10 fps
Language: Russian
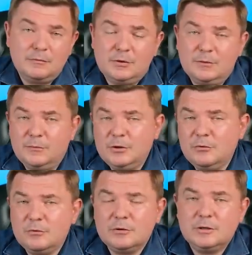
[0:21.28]
вот в этом
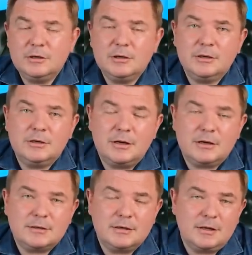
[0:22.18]
видео, где я
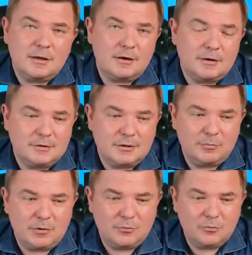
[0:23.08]
рассказал как
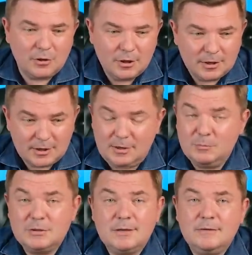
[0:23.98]
раз-таки про то,
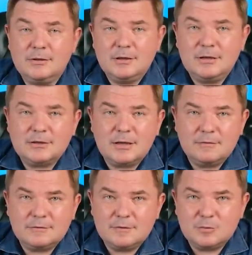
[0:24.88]
какие бы советы я
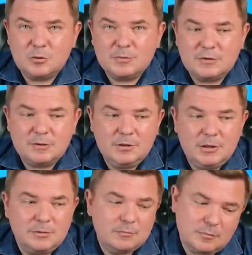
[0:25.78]
оставил своим собственным
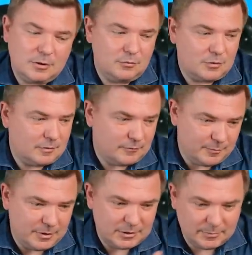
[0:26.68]
детям, которые,
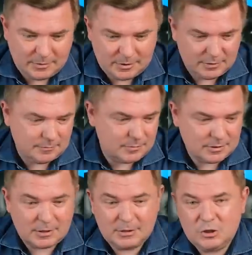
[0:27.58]
в принципе, они
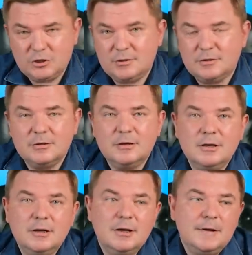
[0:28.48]
статичные,
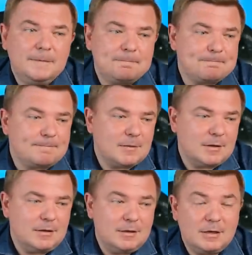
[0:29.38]

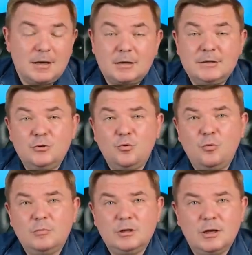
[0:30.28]
некие
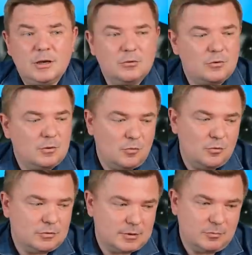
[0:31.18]
аксиомы, да, которые
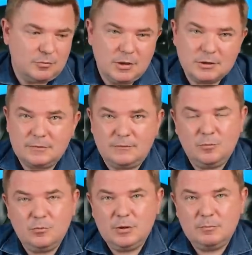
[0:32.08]
могут соблюдаться в
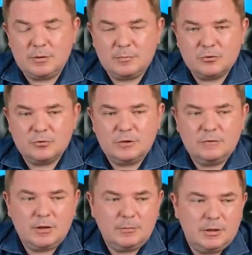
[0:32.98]
любые промежутки
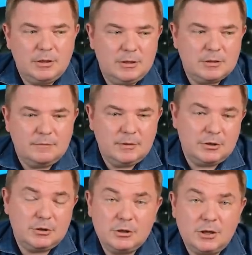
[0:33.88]
времени. Есть
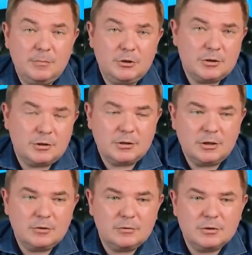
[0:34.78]
вещи динамичные,
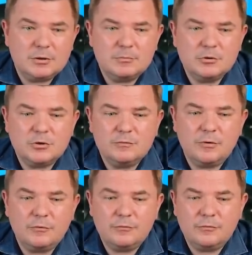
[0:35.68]
да, то есть мы
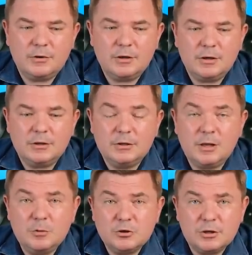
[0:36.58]
живем в э,
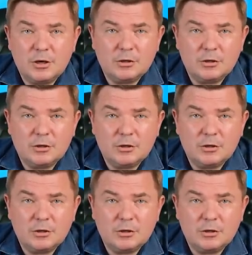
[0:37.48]
динамичной